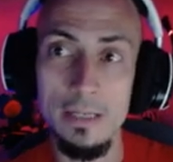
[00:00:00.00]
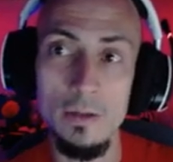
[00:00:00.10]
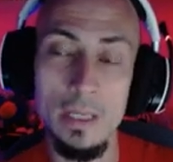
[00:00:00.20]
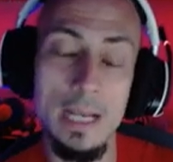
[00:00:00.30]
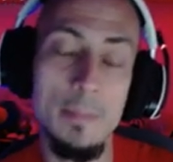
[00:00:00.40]

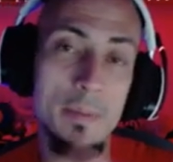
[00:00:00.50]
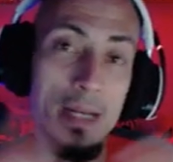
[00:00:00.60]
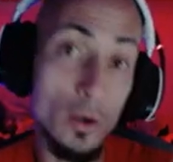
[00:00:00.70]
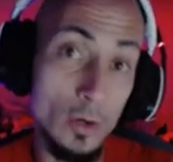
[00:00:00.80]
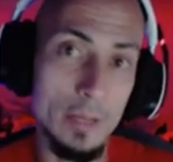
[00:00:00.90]
eh, la primera
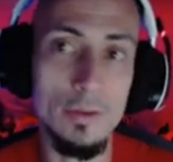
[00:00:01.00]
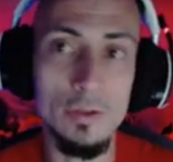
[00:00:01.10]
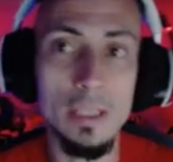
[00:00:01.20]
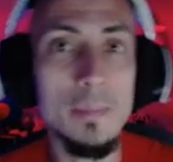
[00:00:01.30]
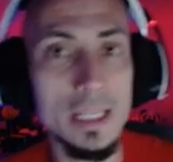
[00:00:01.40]
colección
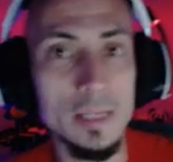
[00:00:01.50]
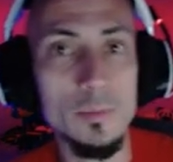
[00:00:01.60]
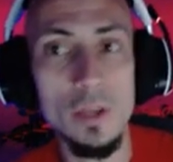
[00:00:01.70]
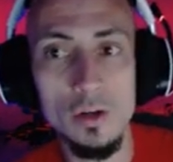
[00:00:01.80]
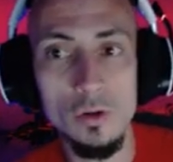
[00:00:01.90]
del Magic
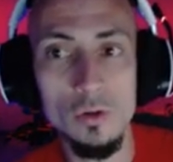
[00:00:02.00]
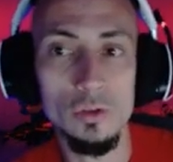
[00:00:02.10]
moderno